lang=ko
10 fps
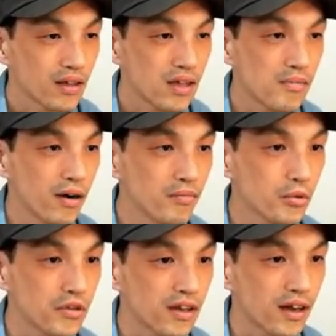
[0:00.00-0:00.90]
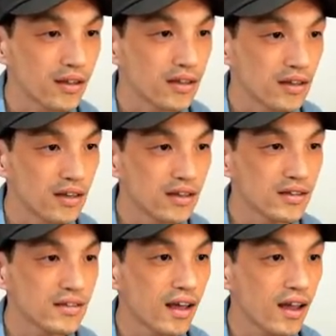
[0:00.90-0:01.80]
2번 보니까 2는
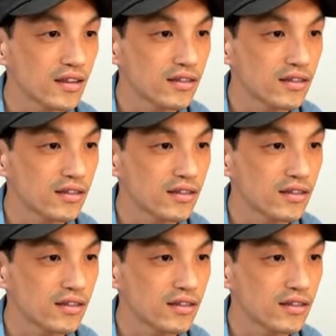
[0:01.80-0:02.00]
3개